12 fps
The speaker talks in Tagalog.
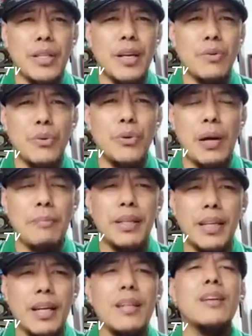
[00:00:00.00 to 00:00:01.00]
ayakulu
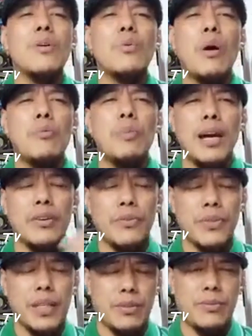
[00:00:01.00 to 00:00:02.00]
amanna wahum la
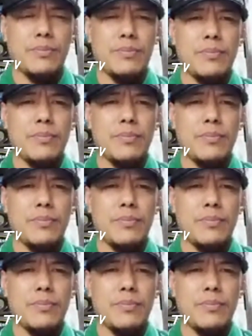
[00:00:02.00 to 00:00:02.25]
yuftanun.